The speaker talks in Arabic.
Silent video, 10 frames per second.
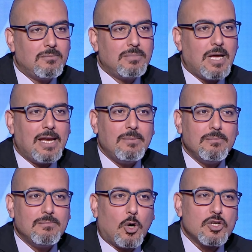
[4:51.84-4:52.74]
يعني
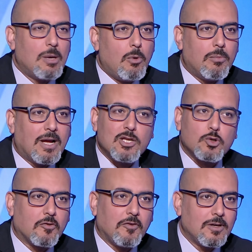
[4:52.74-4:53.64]
معظمهم كانت
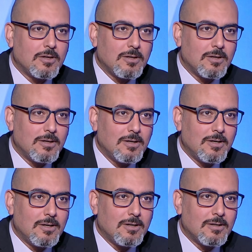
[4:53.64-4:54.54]
صدفه
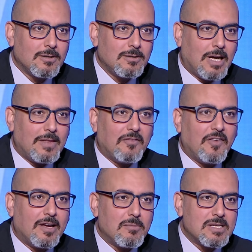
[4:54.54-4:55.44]
يعني انا
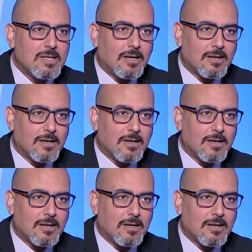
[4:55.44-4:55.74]
فاكر مثلا